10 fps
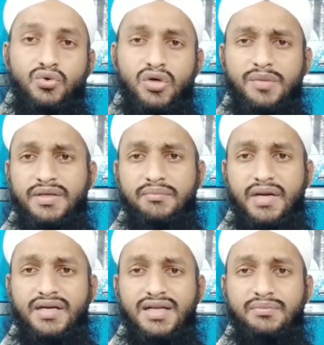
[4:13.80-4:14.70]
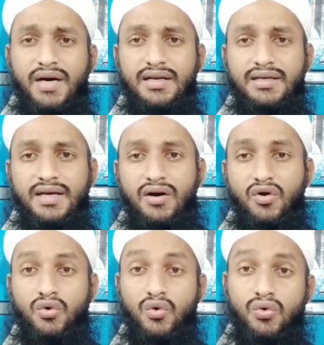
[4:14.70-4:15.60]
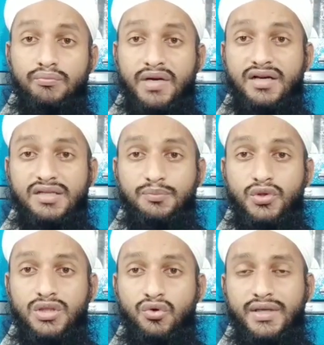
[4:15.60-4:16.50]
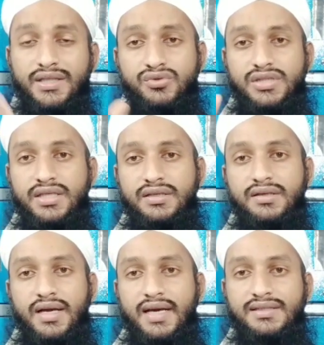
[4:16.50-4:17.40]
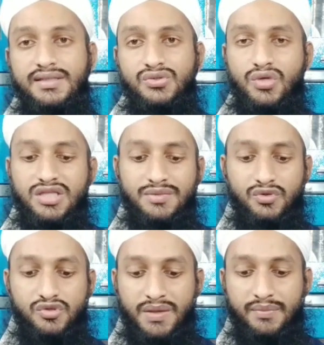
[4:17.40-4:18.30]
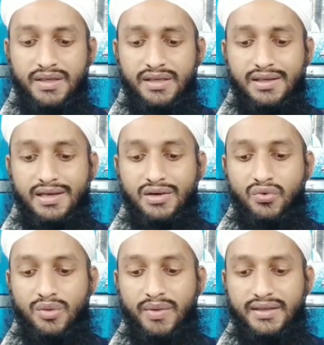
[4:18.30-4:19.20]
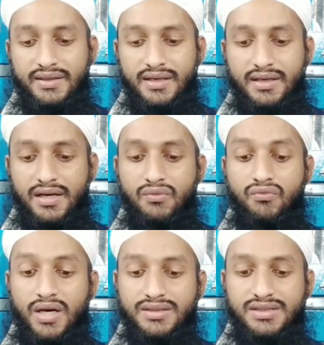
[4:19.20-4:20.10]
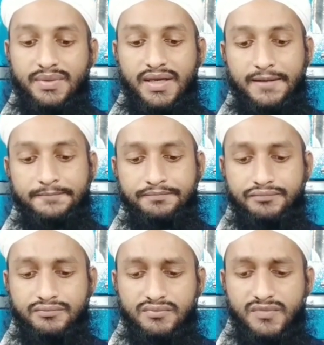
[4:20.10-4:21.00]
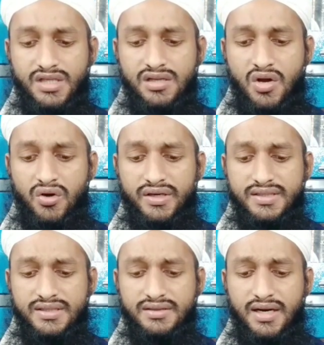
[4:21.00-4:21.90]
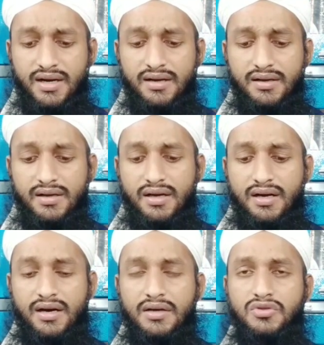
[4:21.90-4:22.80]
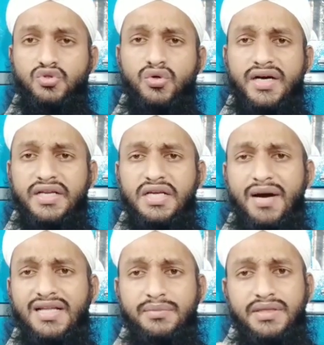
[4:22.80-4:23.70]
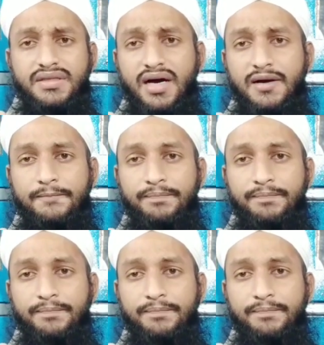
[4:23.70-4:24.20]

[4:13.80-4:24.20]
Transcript: कोई भी मन्नत मान लिया और वो मन्नत पूरी हो गई उसकी ऐसी सूरत में उस पर भी कुर्बानी करना वाजिब है और इसी तरह जो गरीब आदमी था